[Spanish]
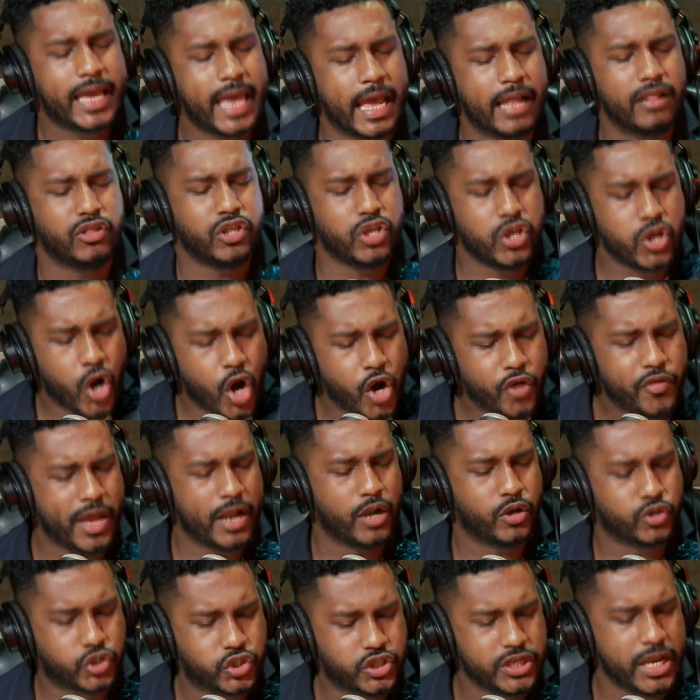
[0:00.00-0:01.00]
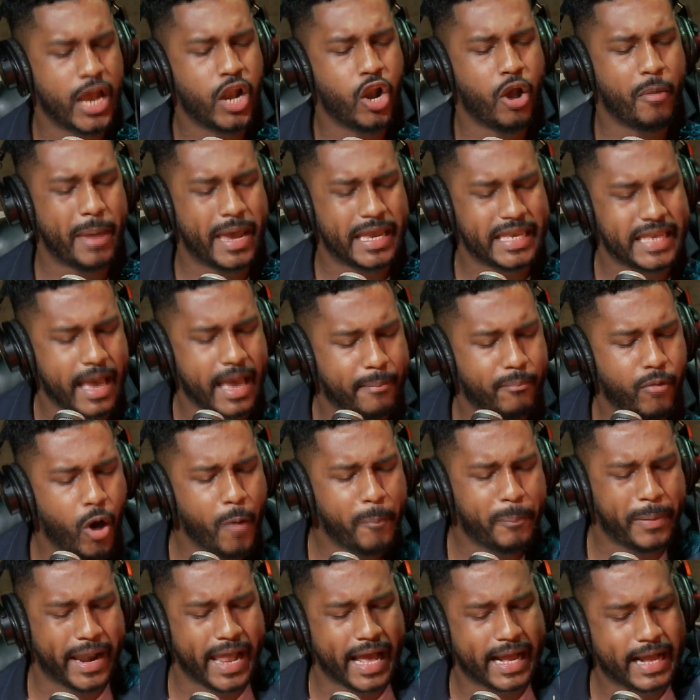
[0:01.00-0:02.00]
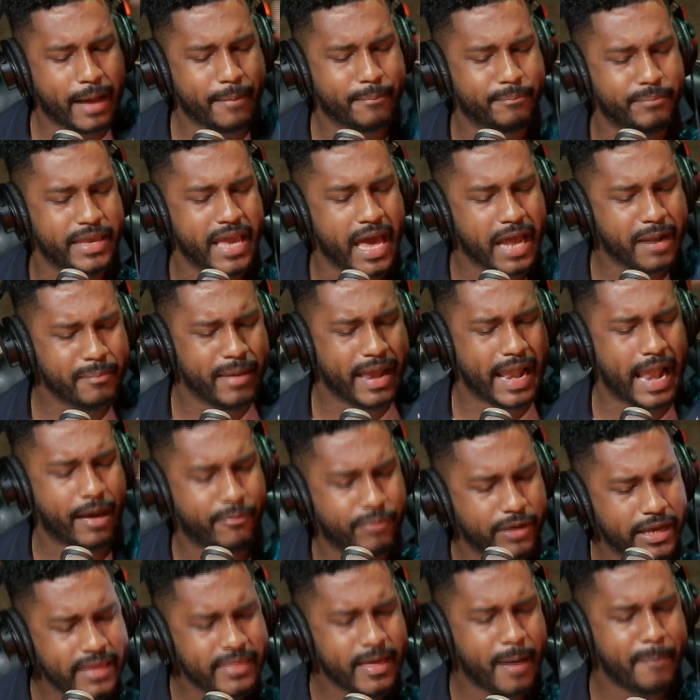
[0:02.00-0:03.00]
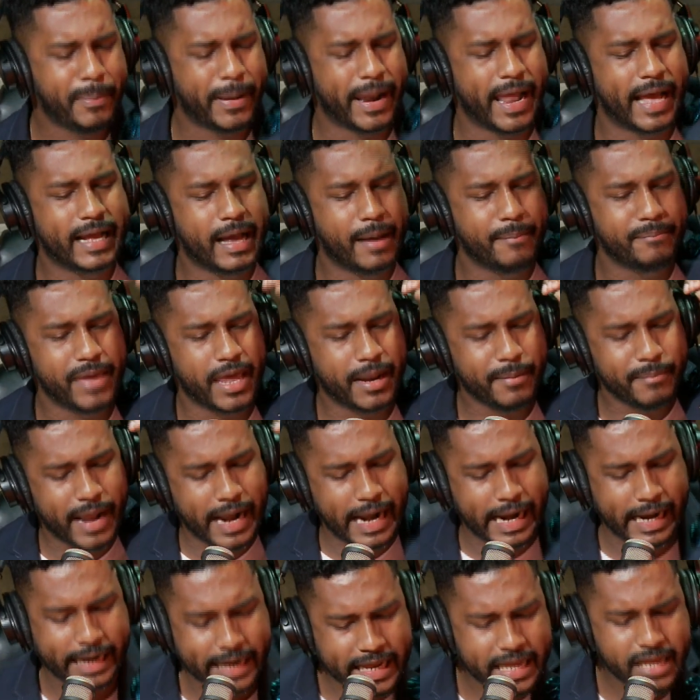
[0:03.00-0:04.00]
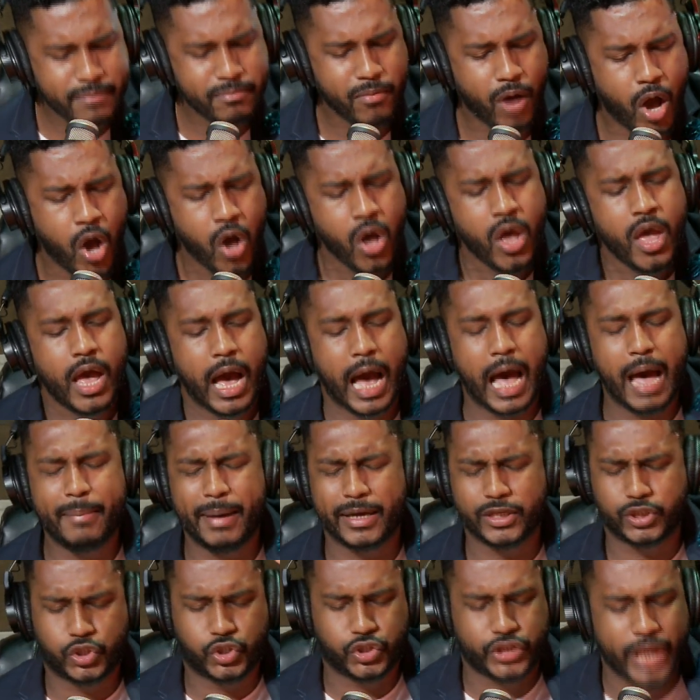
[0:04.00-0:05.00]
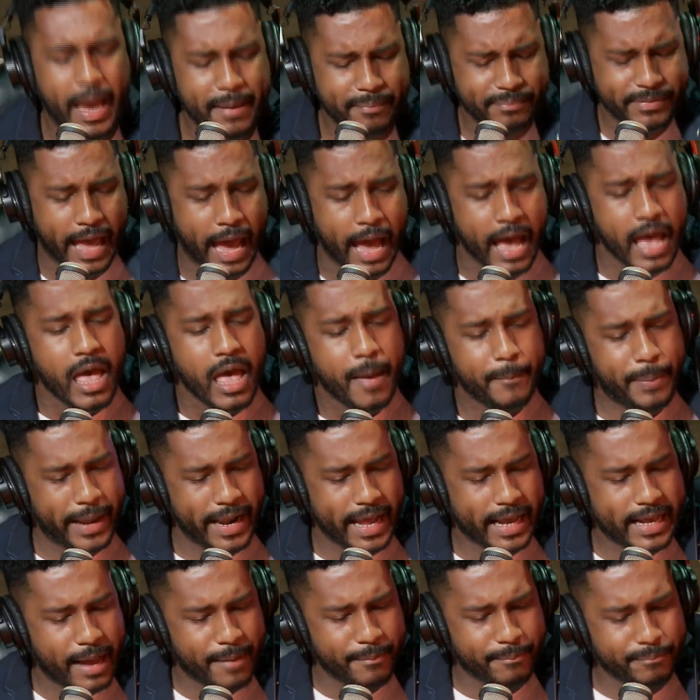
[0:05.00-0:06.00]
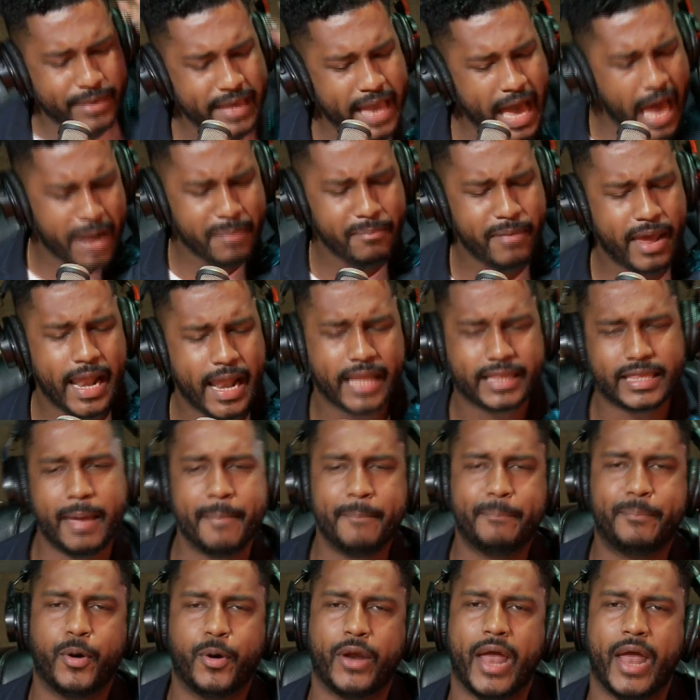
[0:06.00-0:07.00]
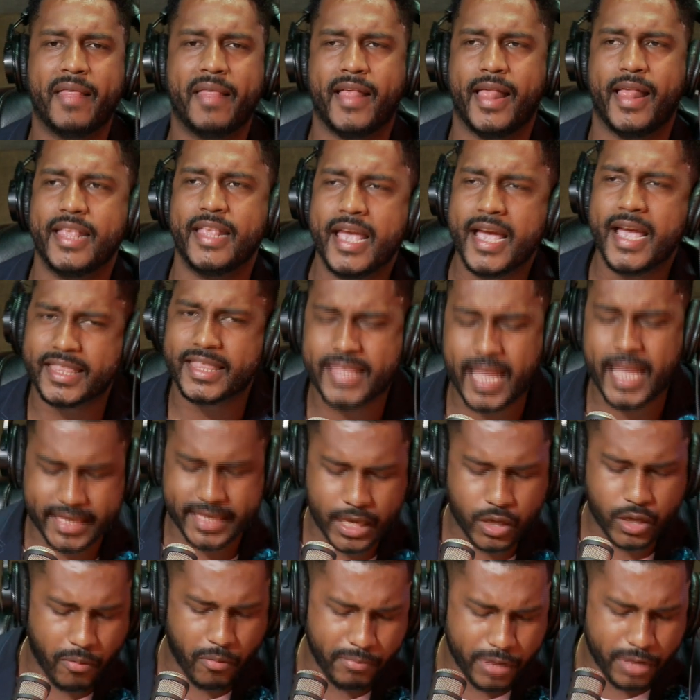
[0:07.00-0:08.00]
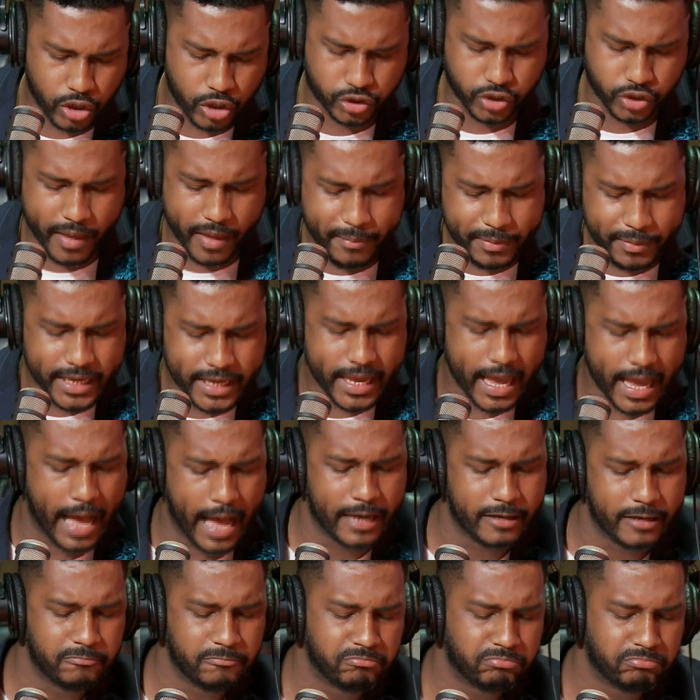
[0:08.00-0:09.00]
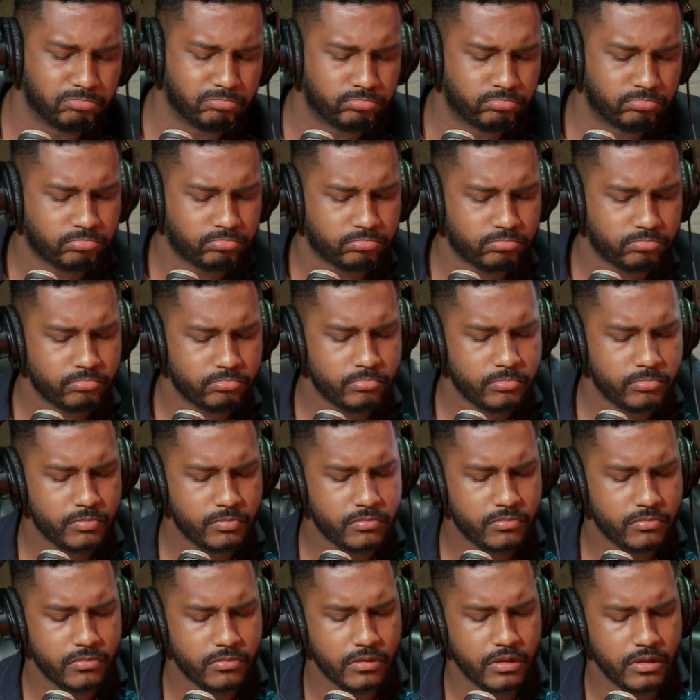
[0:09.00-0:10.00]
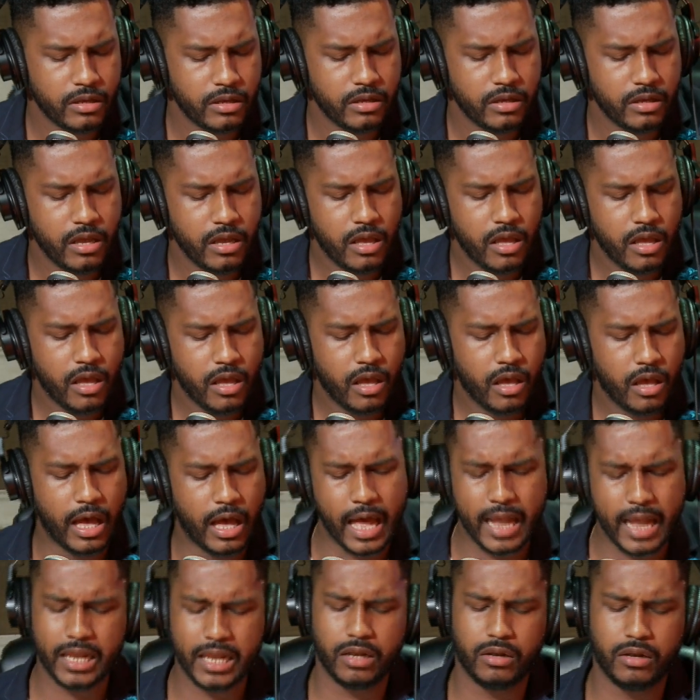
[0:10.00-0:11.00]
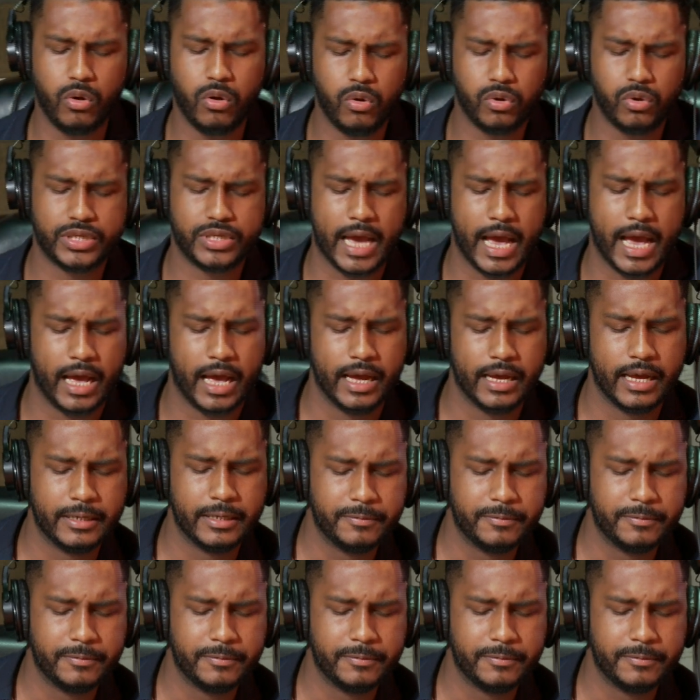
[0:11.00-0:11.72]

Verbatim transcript: que el Dios de los cielos me llamó para cambiarme la vida, para cambiarme el ritmo, abashanda, para cambiarme la temporada. ¿Alguien está aquí conmigo? todavía. Dios mío. Wow. Wow, suéltala. Aleluya.